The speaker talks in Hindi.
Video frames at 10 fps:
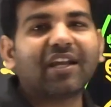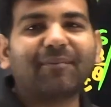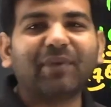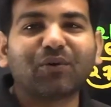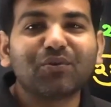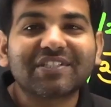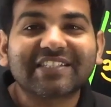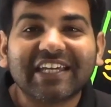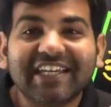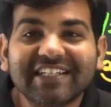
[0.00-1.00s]
का बिल्कुल
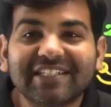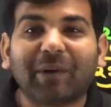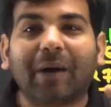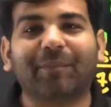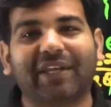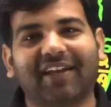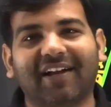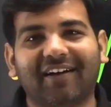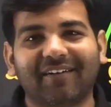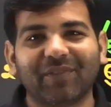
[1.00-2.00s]
सही जवाब बनेगा
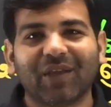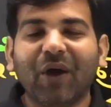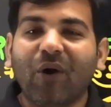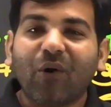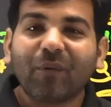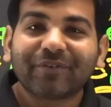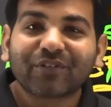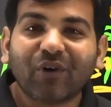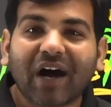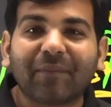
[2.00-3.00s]

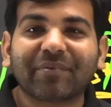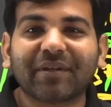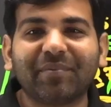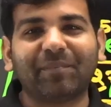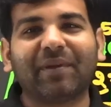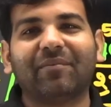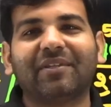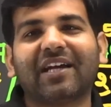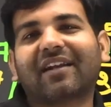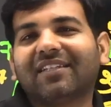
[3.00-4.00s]
होप आप सभी प्रिय
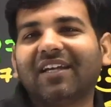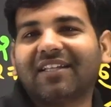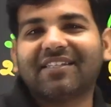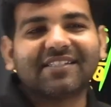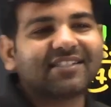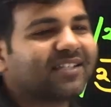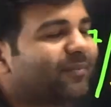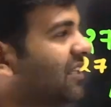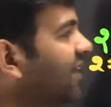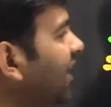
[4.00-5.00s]
विद्यार्थी अच्छे से
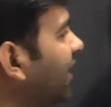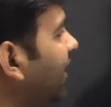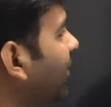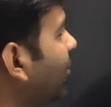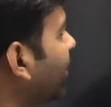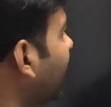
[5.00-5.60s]
समझने लग रहे होंगे